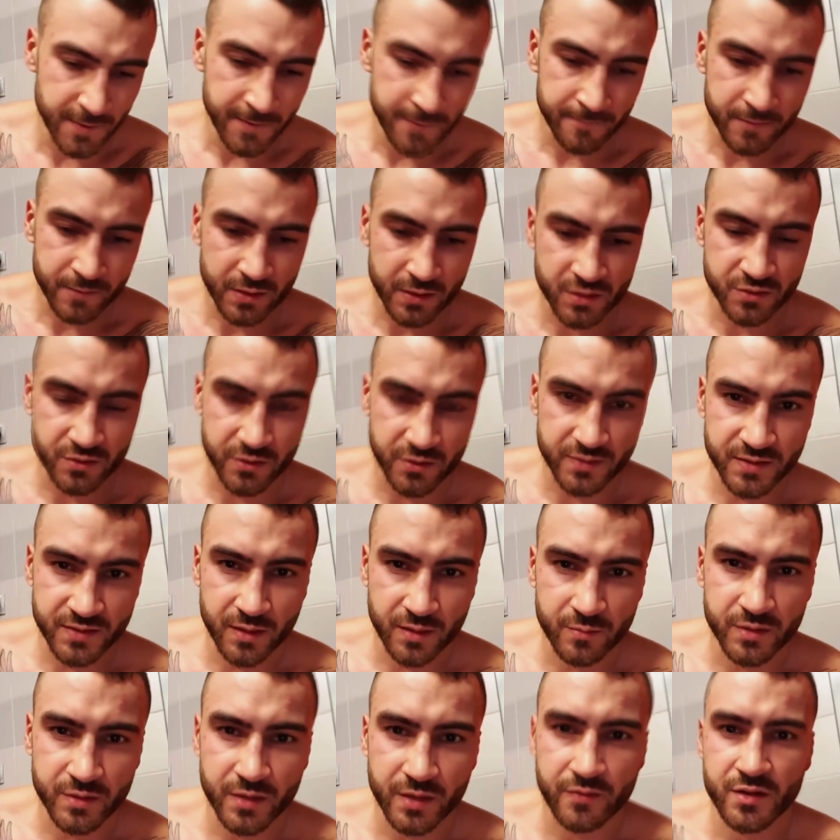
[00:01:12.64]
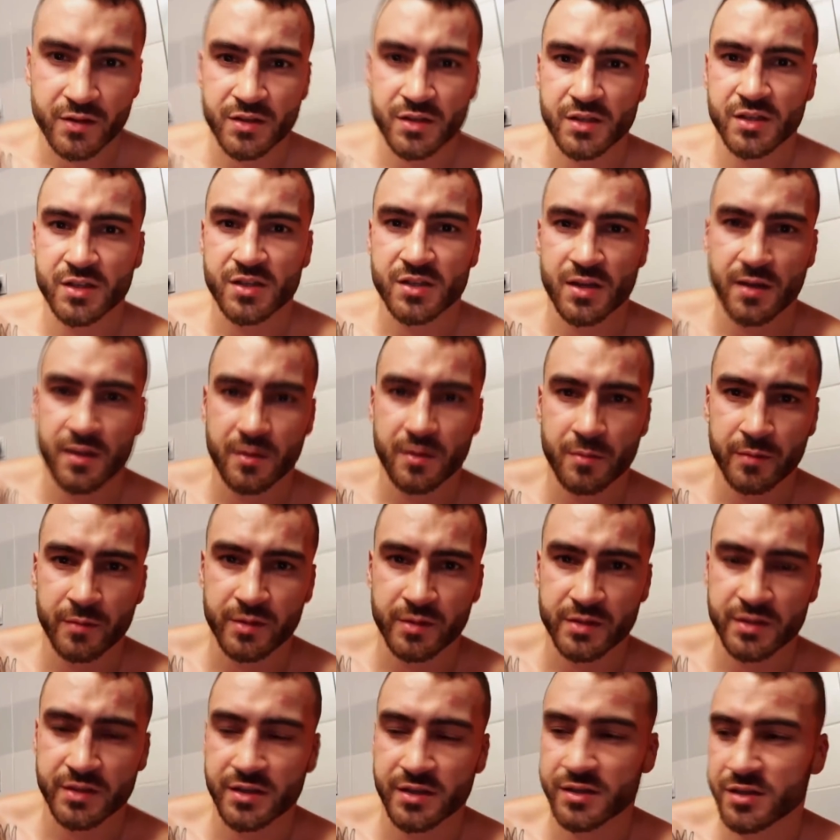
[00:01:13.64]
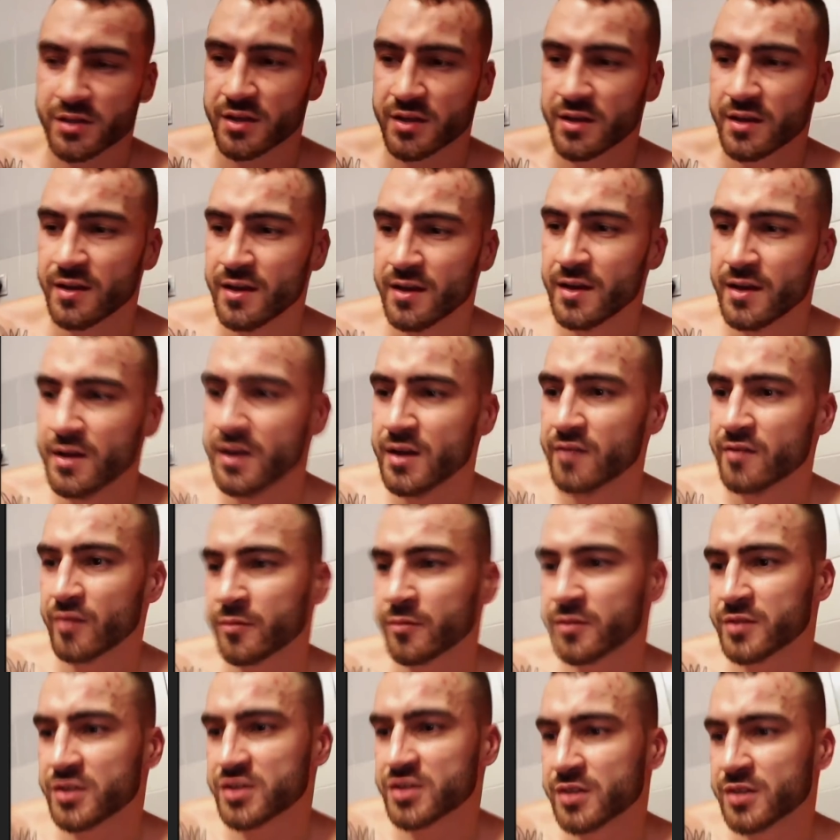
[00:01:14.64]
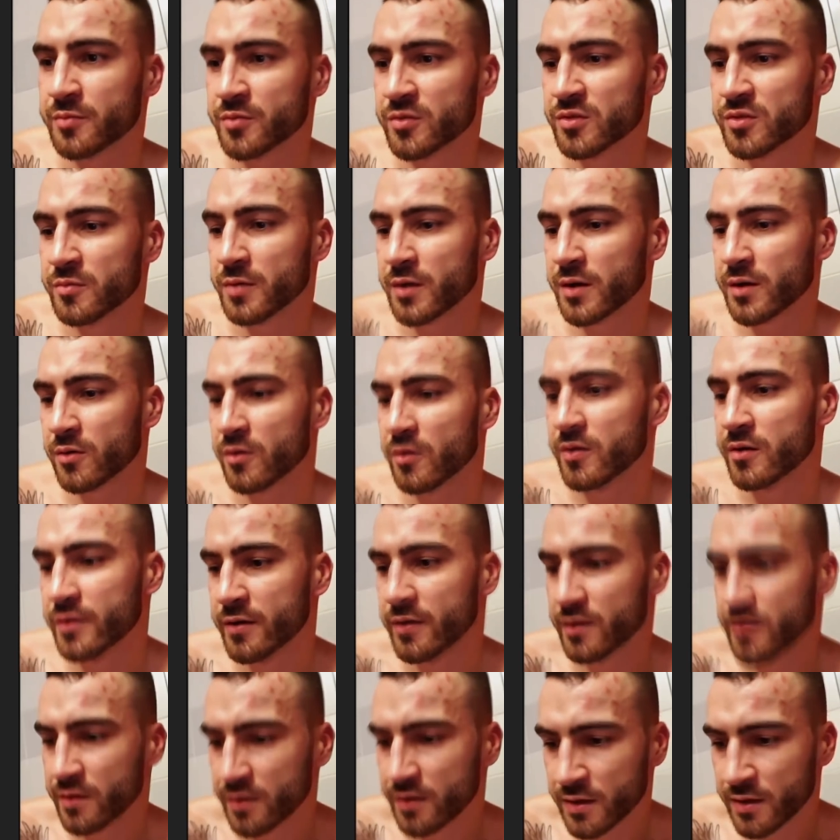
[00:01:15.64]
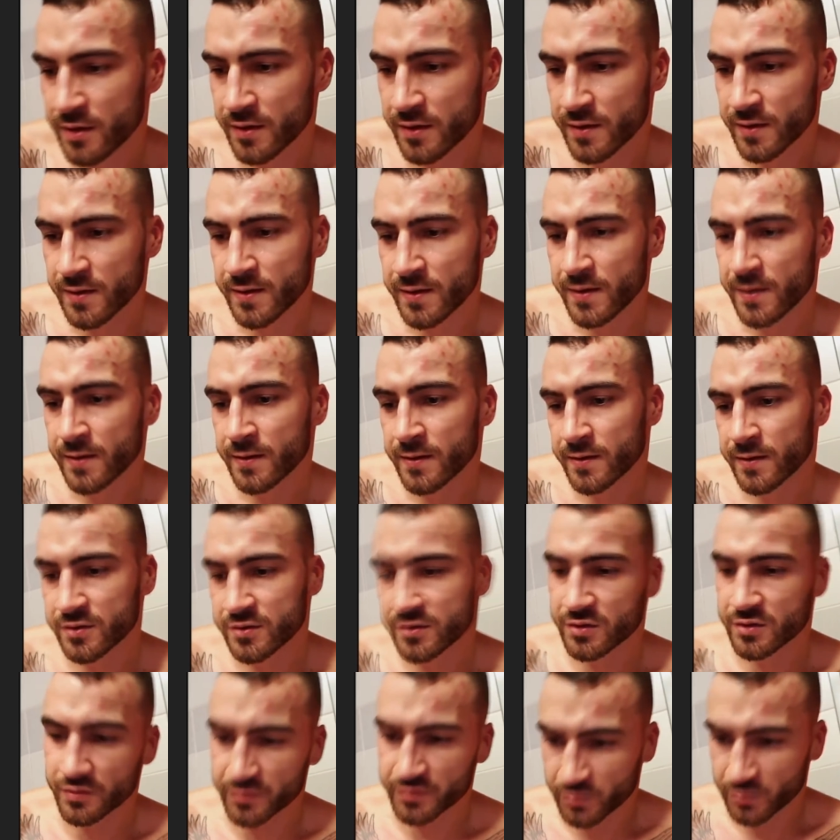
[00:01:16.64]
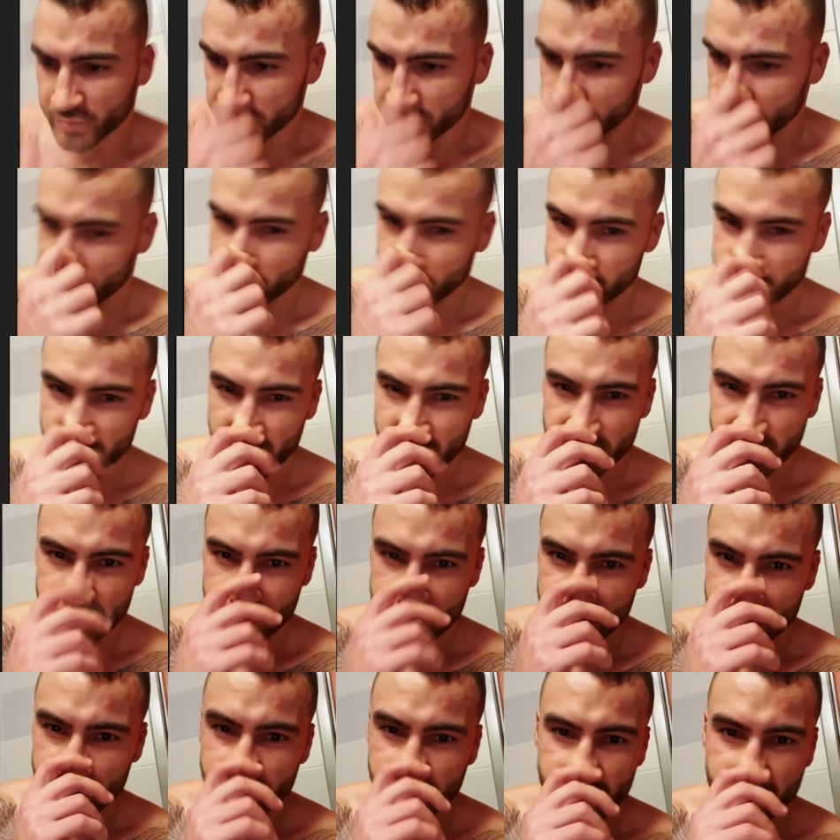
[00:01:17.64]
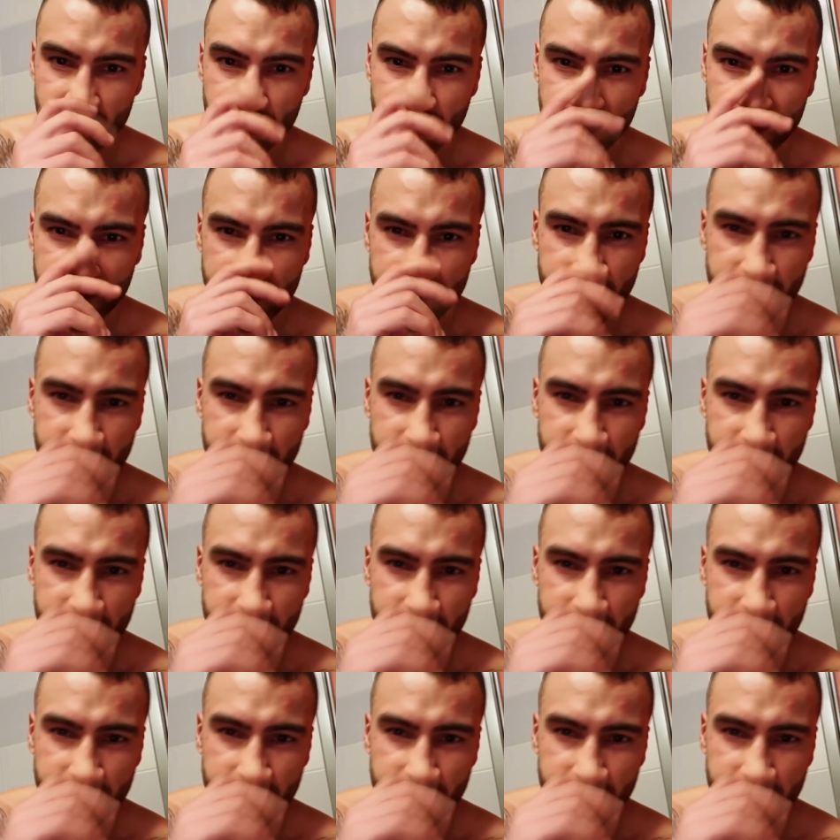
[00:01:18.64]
Także to jest dla mnie najważniejsze. Mam nadzieję, że Wam też się podobało. Co w stójce to przeleżeliśmy trochę.